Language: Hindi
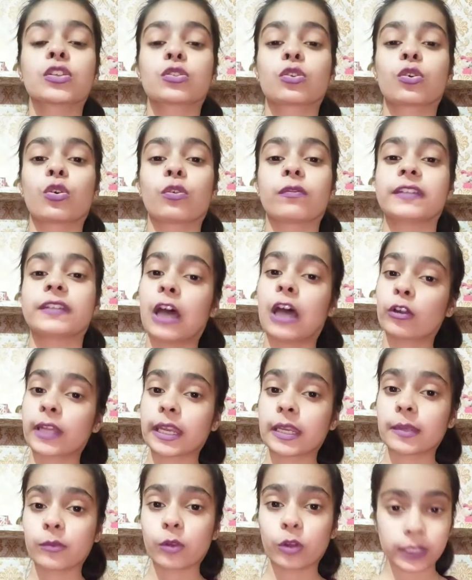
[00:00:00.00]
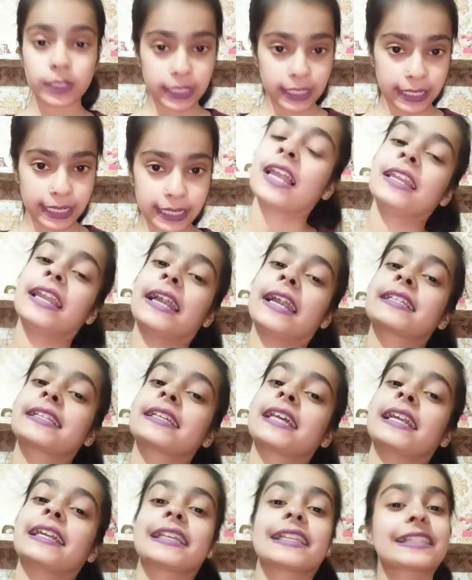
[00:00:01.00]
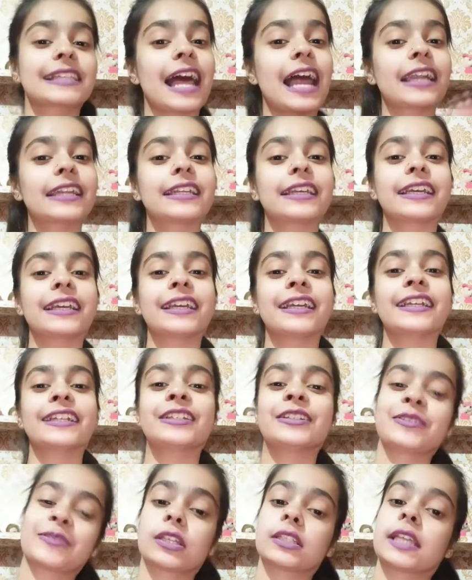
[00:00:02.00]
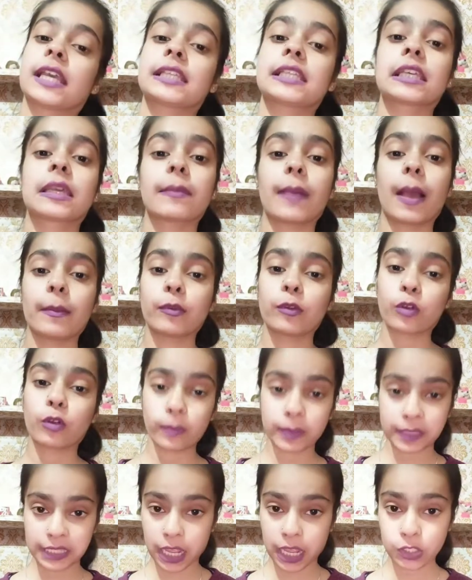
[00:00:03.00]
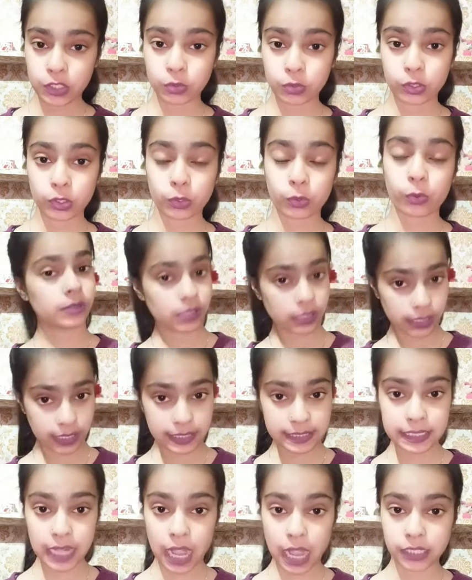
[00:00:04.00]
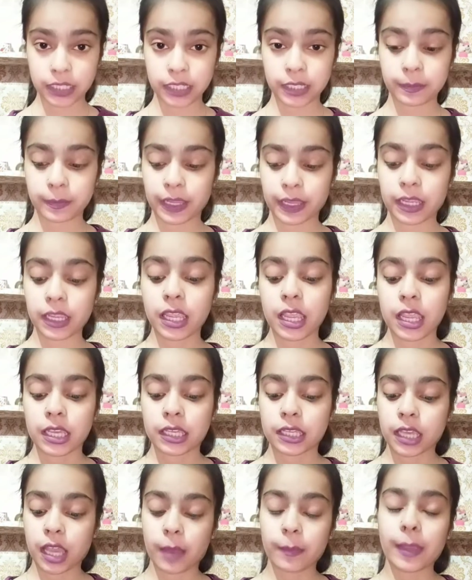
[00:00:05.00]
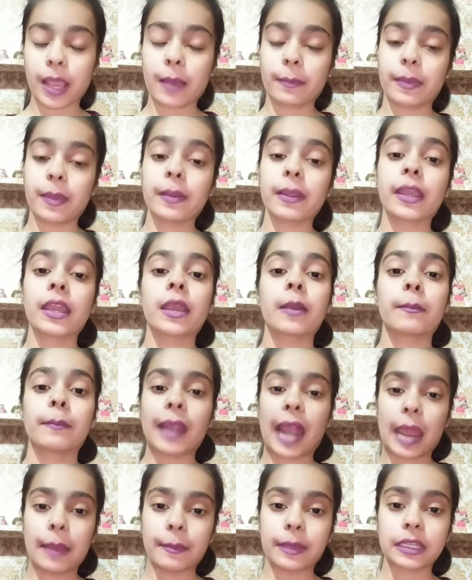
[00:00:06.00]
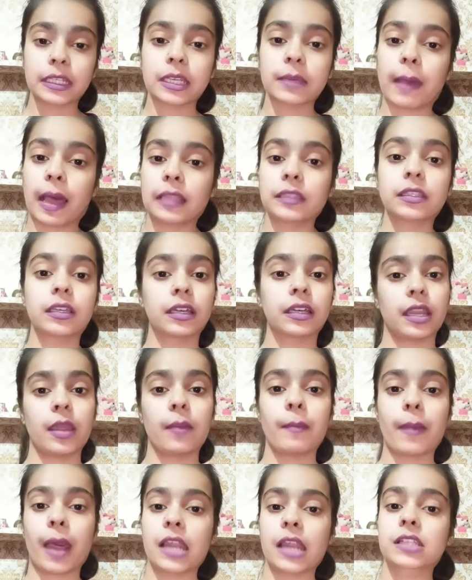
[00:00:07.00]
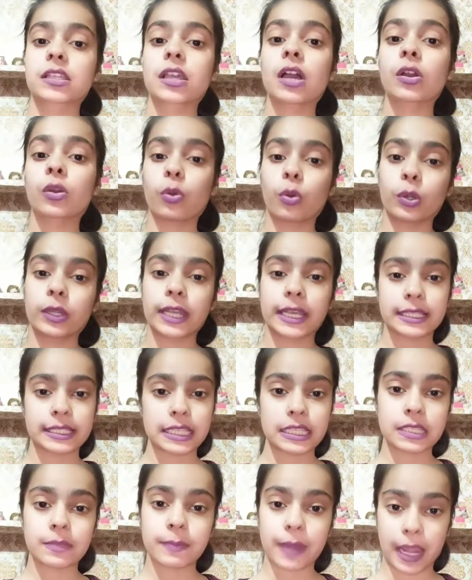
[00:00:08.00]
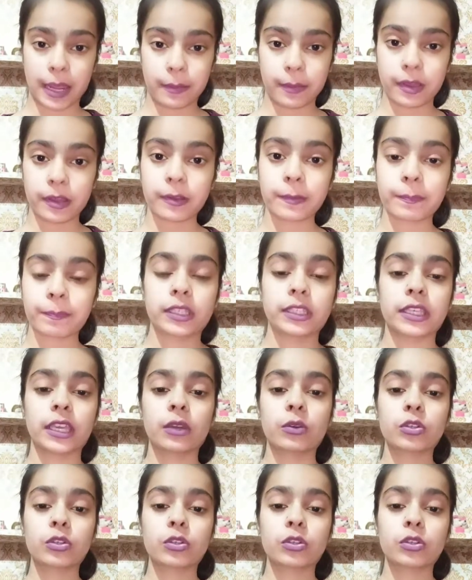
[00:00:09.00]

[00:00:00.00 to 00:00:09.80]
सो विदाउट एनी मोर डिले लेट्स गेट स्टार्टेड जैसे कि मैं आप लोग को बता चुकी हूँ स्टार्टिंग में कि हम यहाँ पे प्राइमर की बात कर रहे हैं मार्स का गोल्ड एसेंस प्राइमर ये